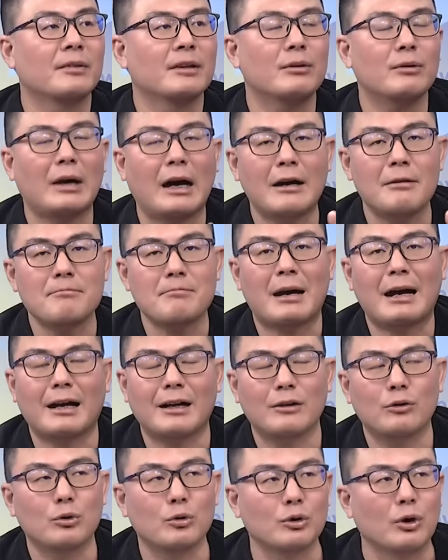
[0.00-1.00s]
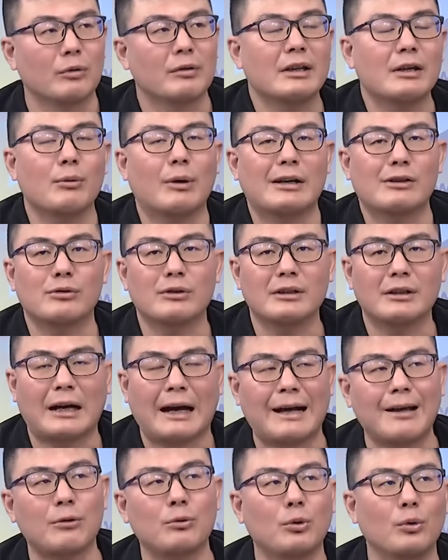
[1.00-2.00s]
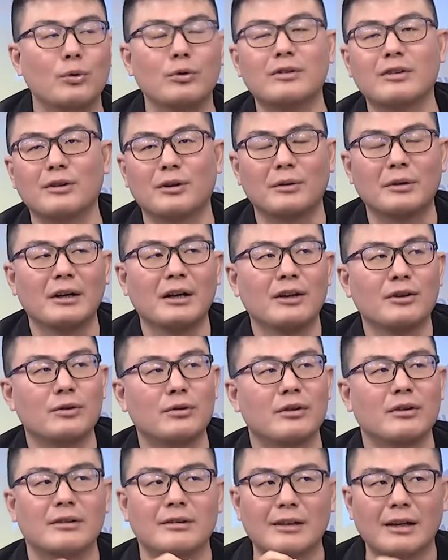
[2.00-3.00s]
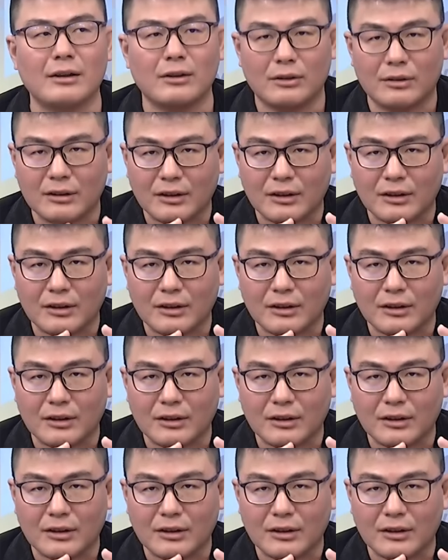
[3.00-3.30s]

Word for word: 因为他很怕有意外，所以呢，韩国瑜这种就是在